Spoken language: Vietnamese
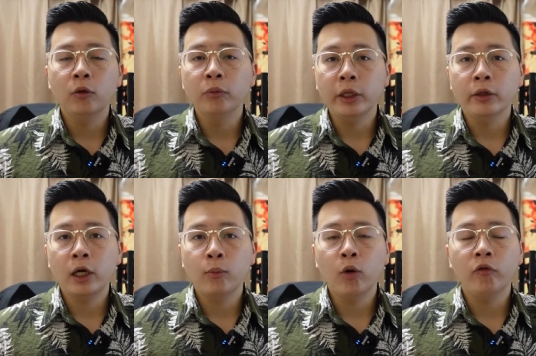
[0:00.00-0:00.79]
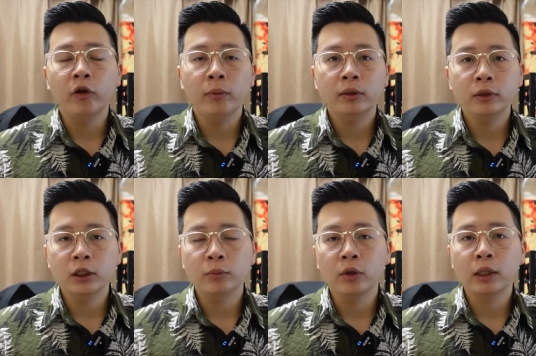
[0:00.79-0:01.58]
không bị ràng buộc với bất
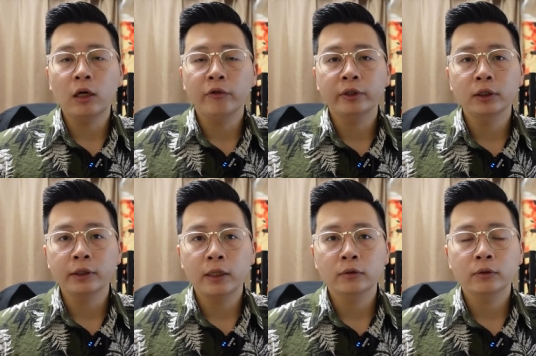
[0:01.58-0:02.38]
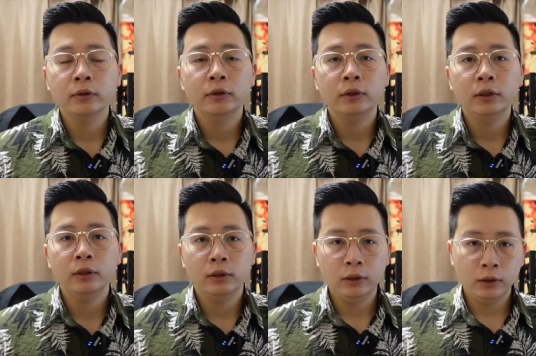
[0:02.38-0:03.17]
kỳ một cloud vendor nào
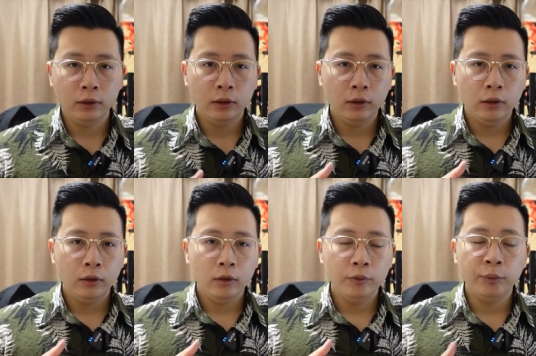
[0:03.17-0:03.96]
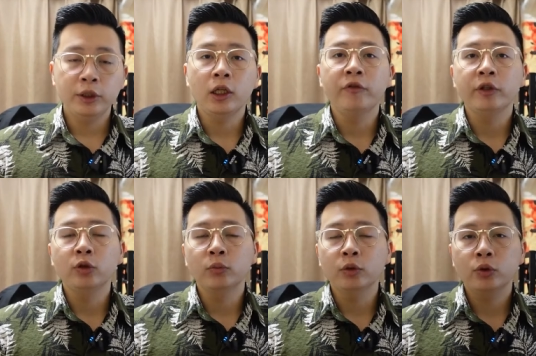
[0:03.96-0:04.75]
thì mình sẽ lấy ví
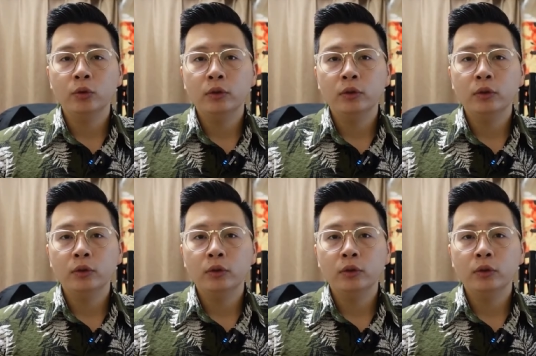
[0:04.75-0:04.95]
dụ một chút